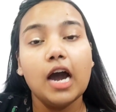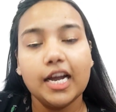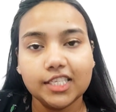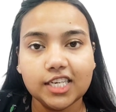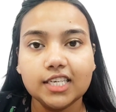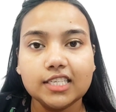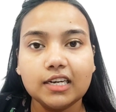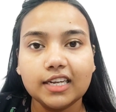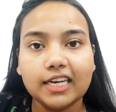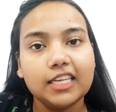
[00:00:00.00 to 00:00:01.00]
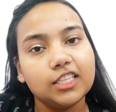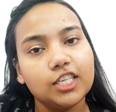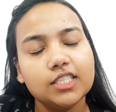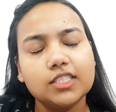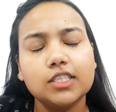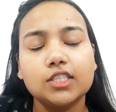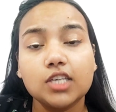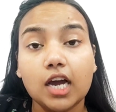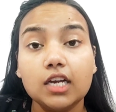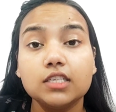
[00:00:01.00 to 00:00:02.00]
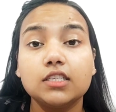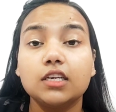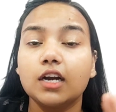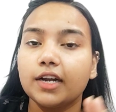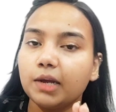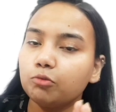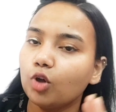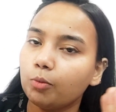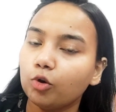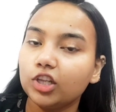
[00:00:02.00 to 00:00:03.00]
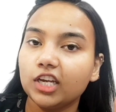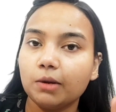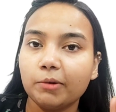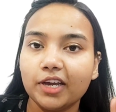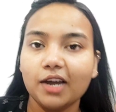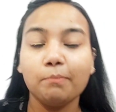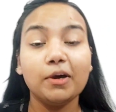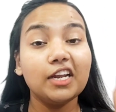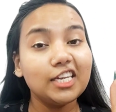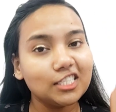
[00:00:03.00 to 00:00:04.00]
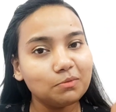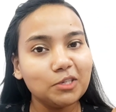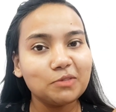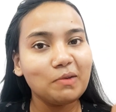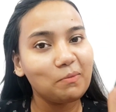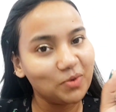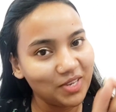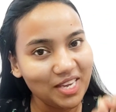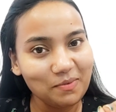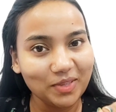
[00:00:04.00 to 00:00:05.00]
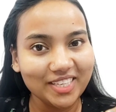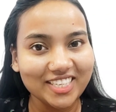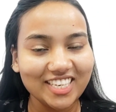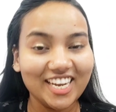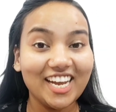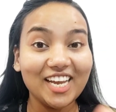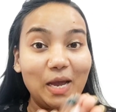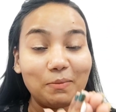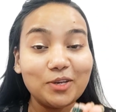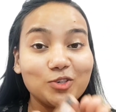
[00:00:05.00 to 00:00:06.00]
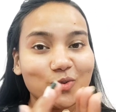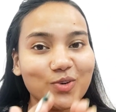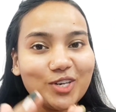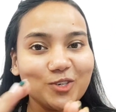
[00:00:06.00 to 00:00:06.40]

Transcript: अच्छे रिजल्ट के लिए 30 से 40 दिन का टाइम तो आपको देना पड़ेगा पर इस बीच में आपको ये पता चल जाएगा कि आपके छोटे